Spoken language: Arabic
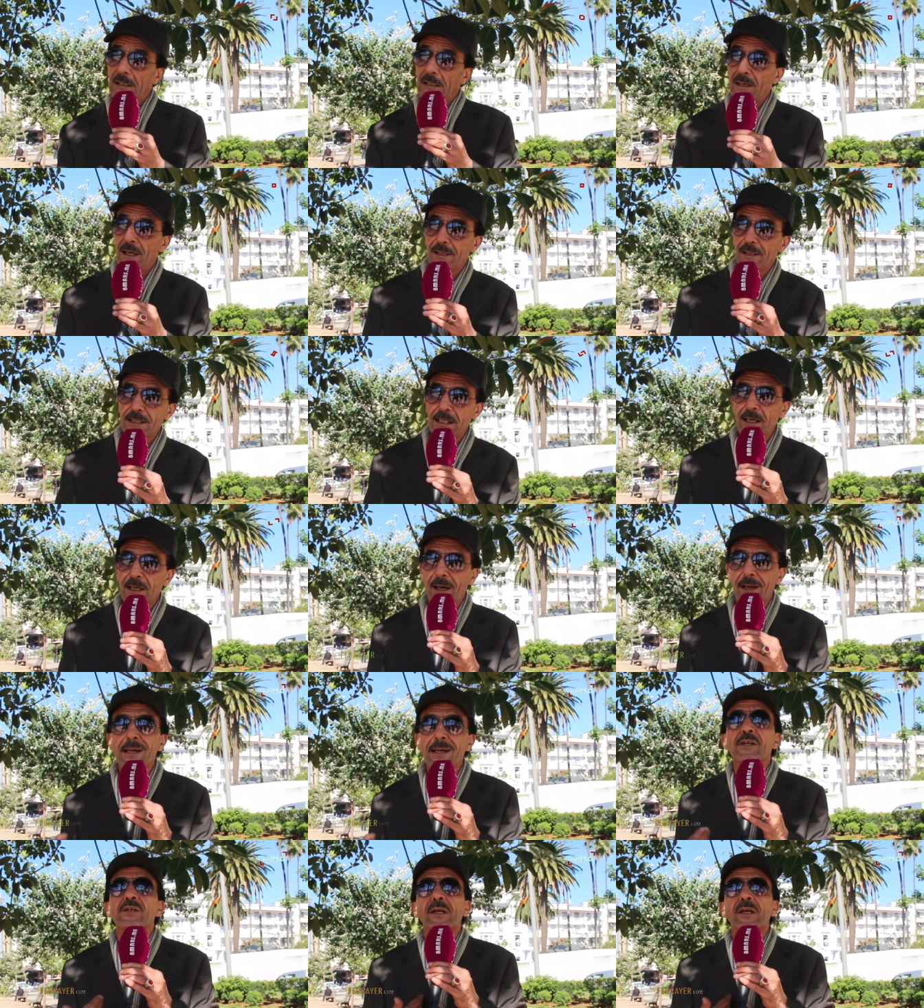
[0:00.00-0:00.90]
احسن
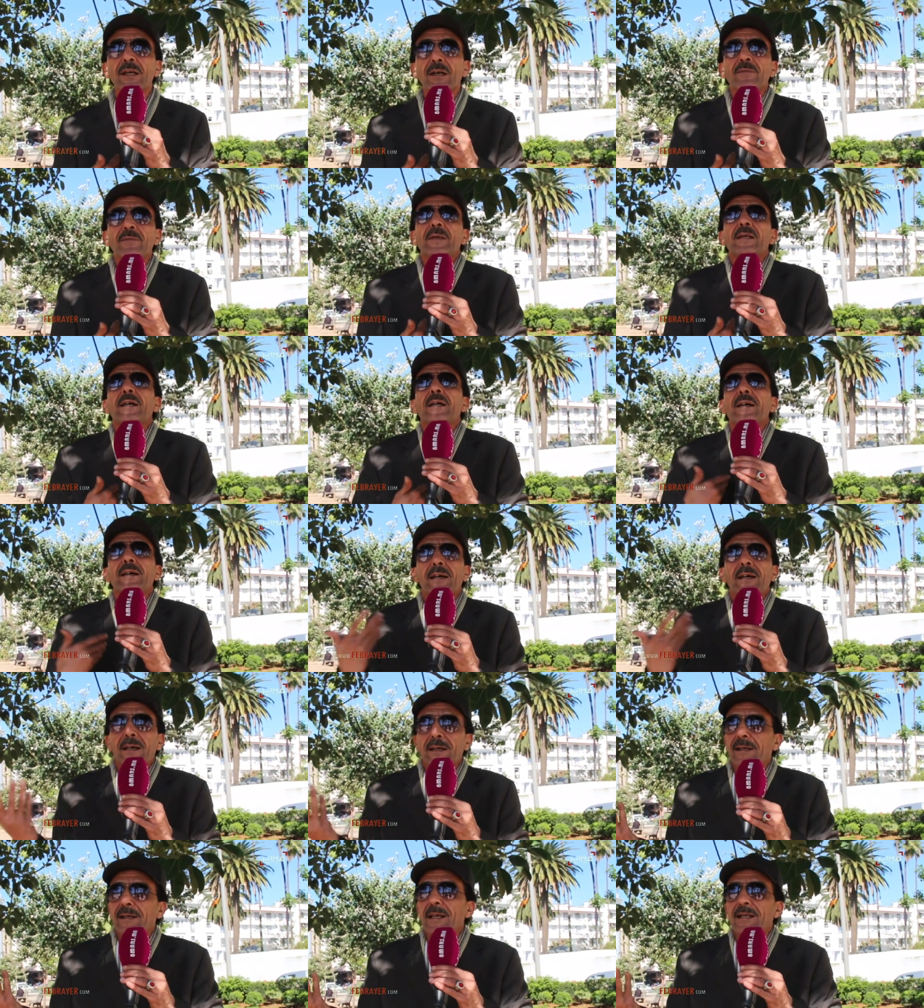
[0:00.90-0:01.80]
لها شرف
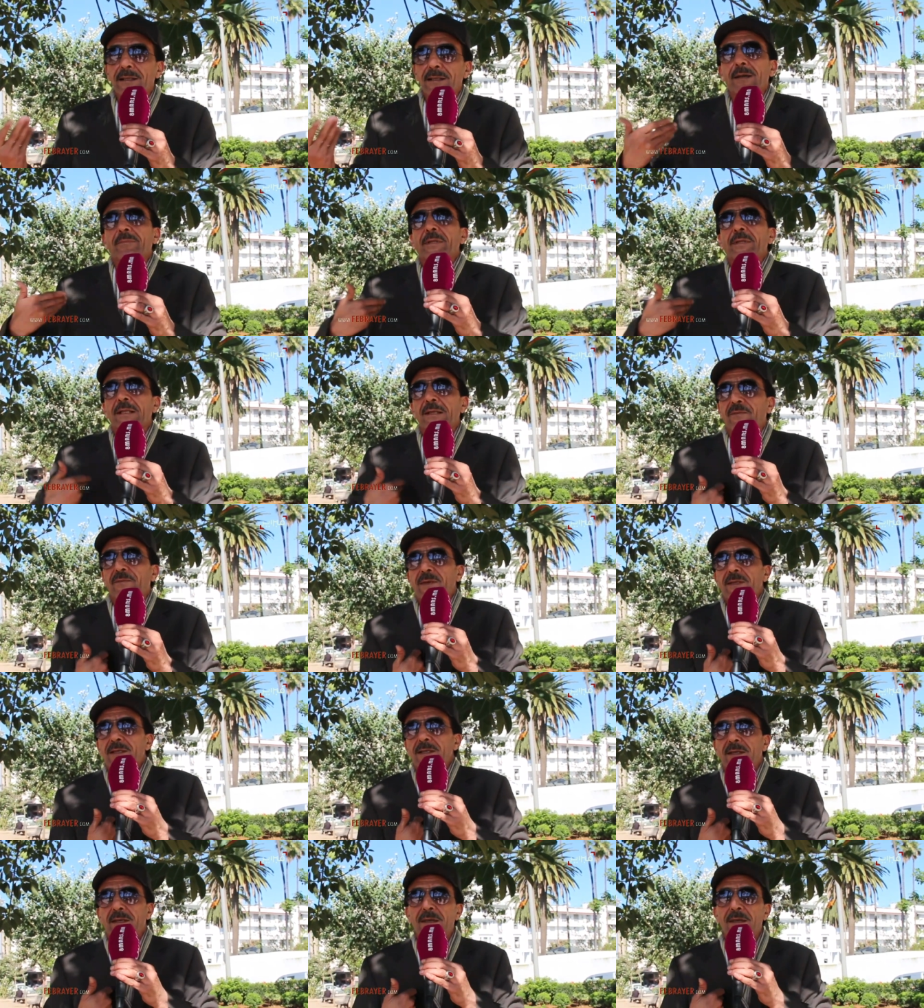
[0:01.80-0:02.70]
الا قالت عبد اللطيف
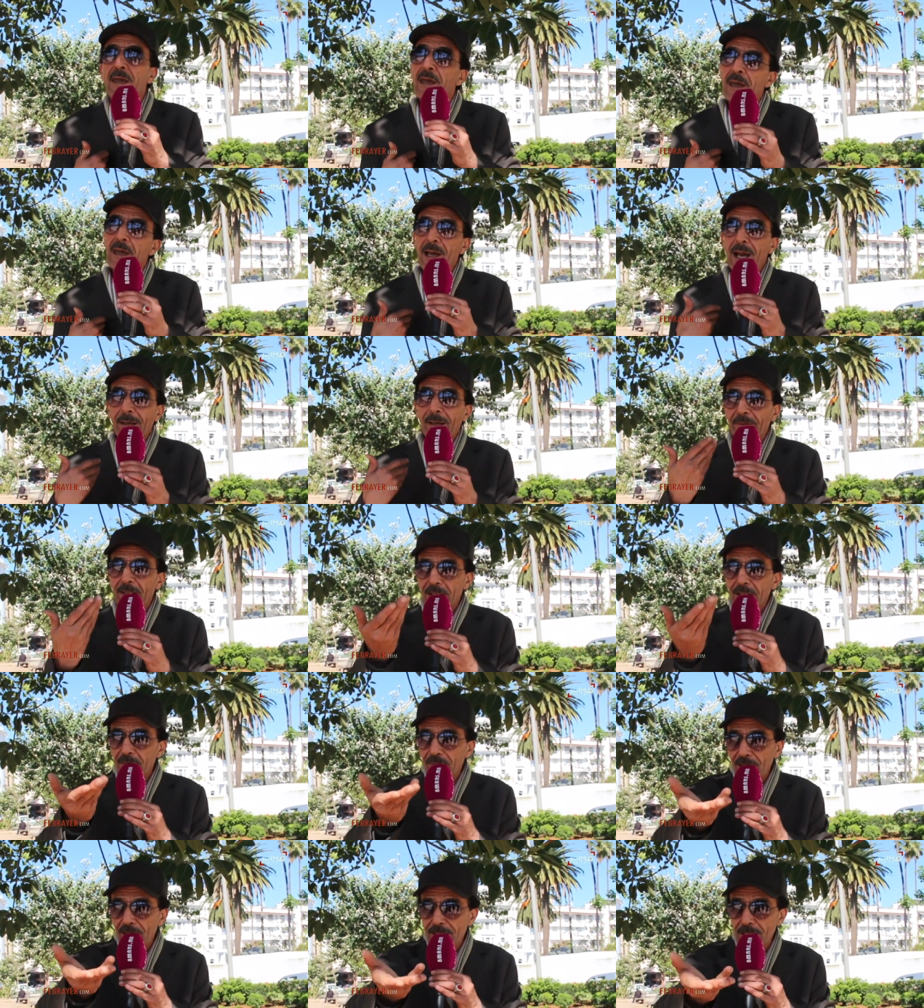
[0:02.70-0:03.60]
الزكي عبد
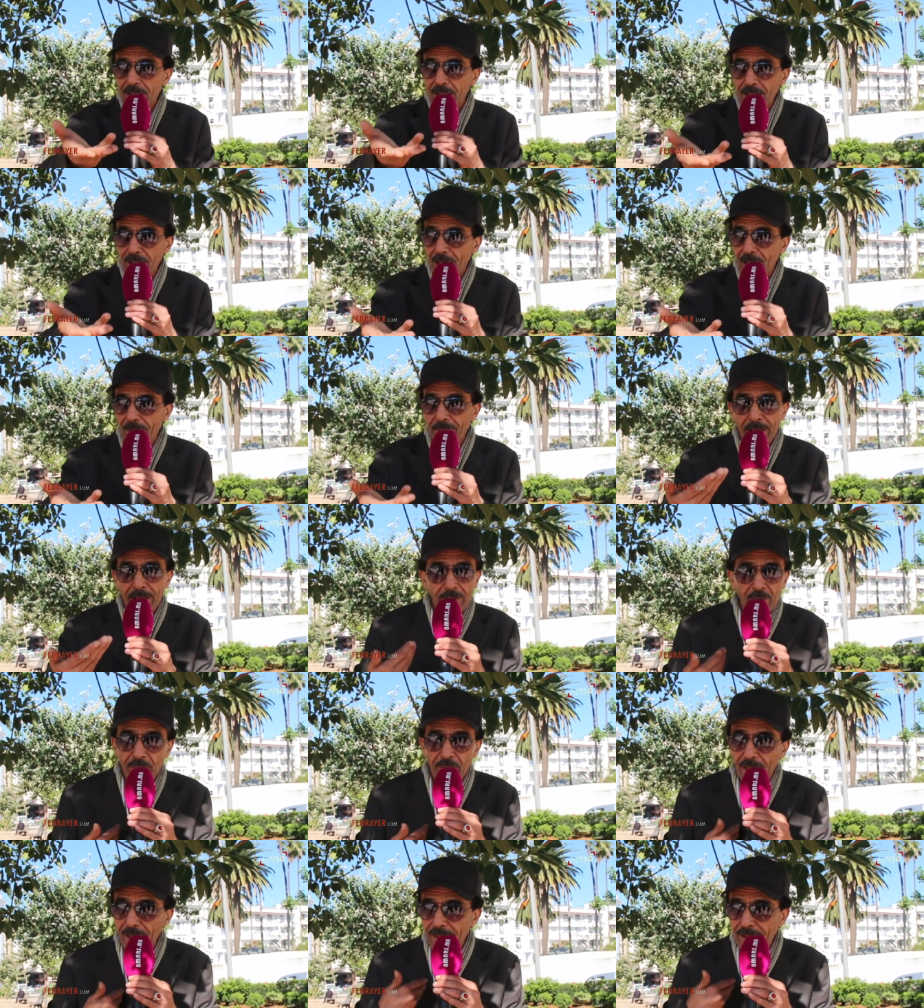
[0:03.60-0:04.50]
اللطيف الزكي راه
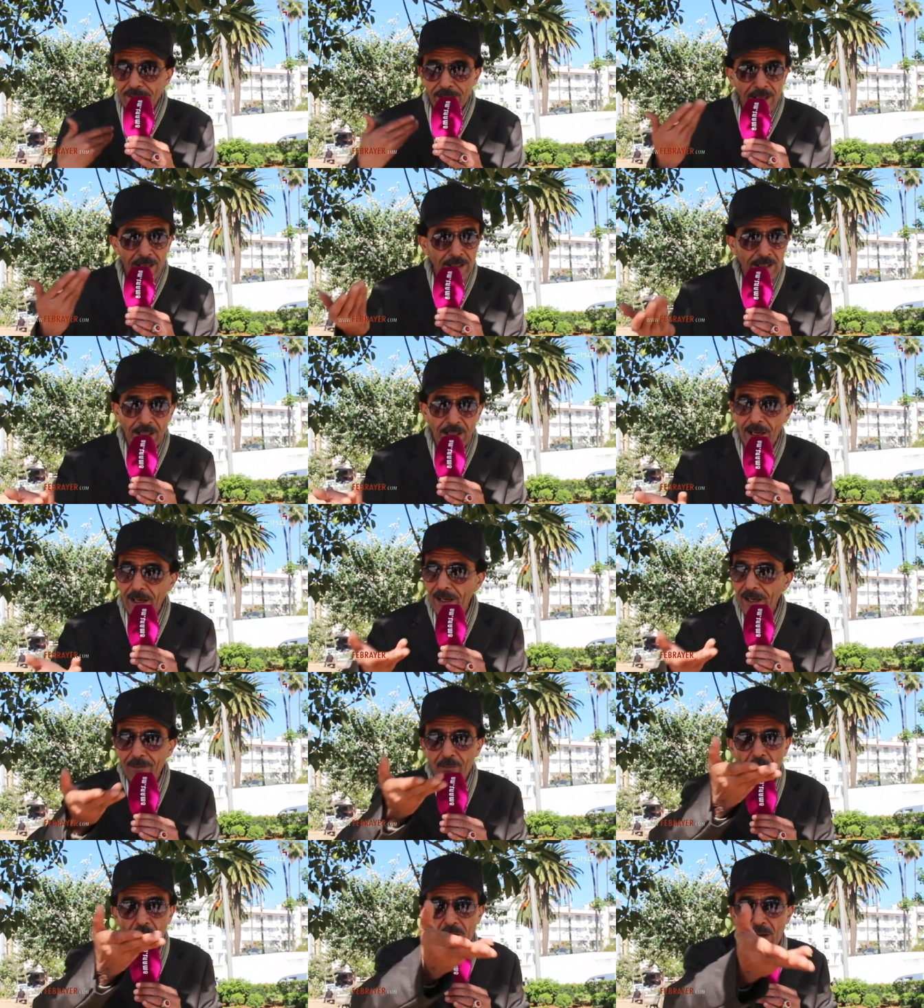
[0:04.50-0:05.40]
معروف على الصعيد
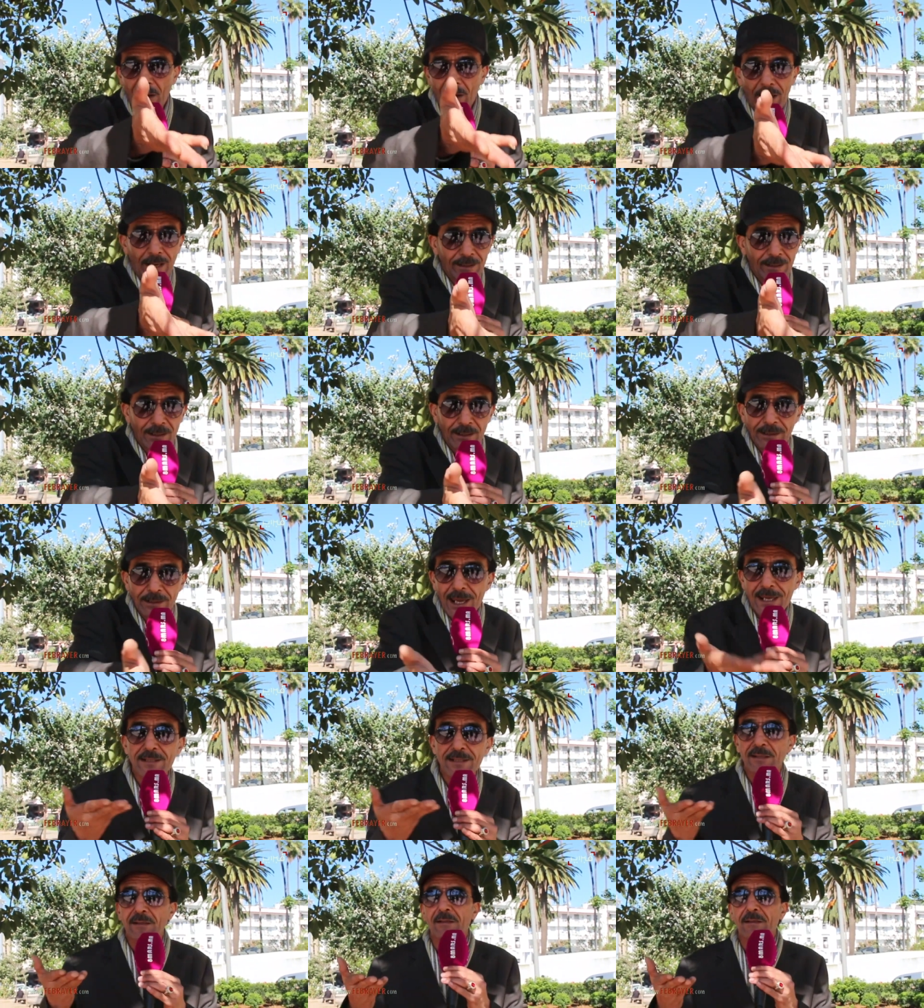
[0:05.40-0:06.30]
العالم وعند
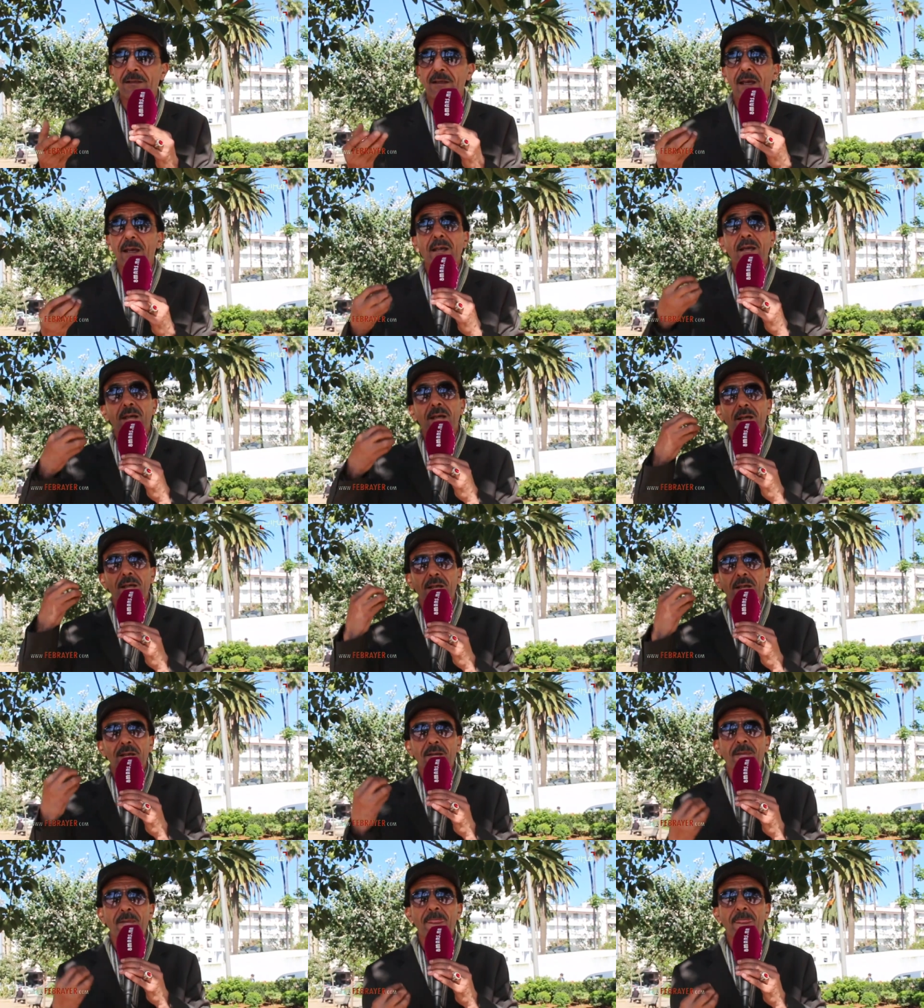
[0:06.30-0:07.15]
الناس لا لا